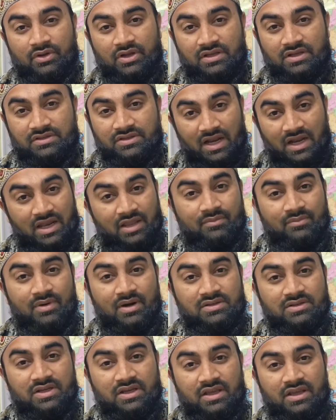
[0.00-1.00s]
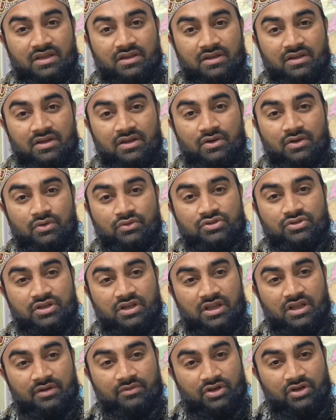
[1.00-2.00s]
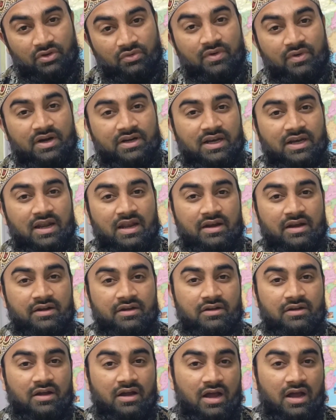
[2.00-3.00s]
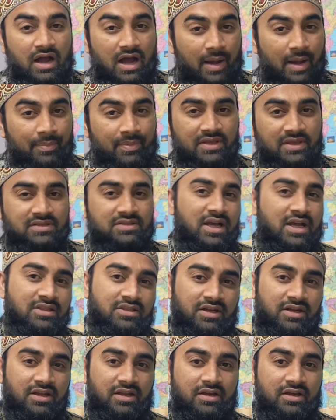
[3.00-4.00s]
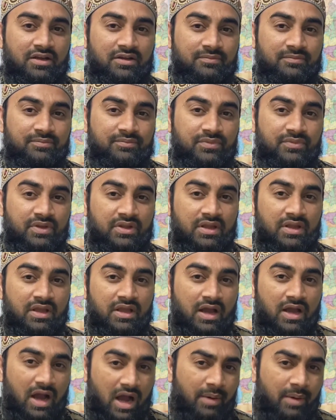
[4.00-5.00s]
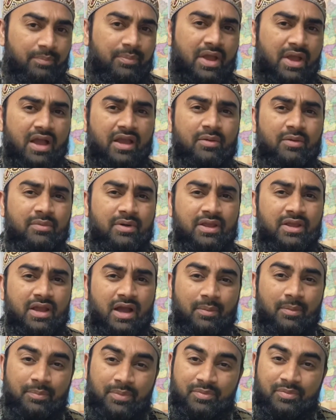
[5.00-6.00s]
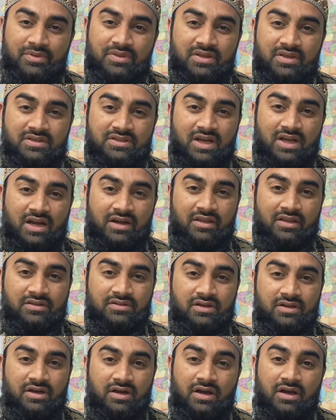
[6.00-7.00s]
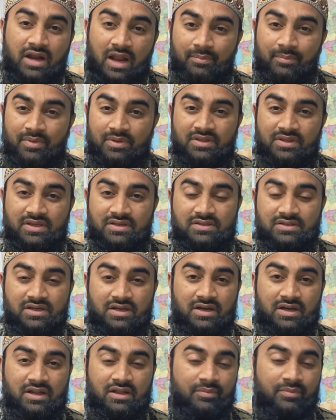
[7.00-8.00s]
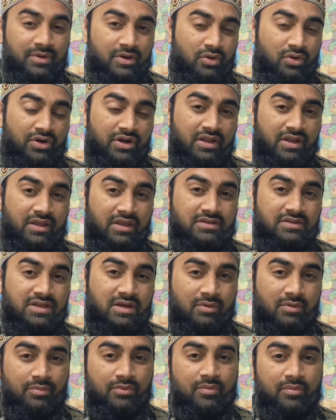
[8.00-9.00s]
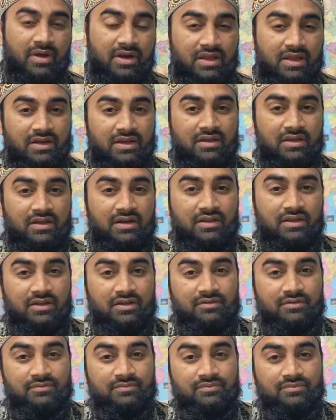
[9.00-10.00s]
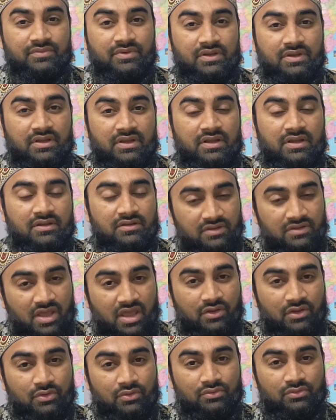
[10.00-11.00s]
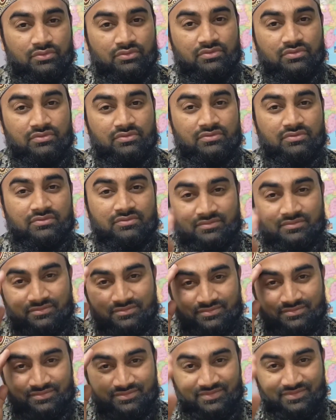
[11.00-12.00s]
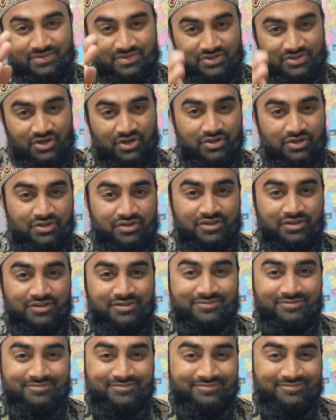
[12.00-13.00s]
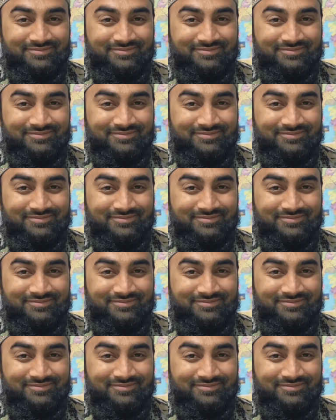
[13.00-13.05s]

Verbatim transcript: उनका सेलिंग बढ़ सके उसके लिए टीम वर्क टैलेंट आपके साथ रहेगा आप भी आगे बढ़िए आप भी बिजनेस स्टार्ट कीजिए अगर आप बिजनेस कर रहे हैं हमें कॉन्टेक्ट कीजिए हम आपको मार्केटिंग करेंगे थैंक यू जय हिंद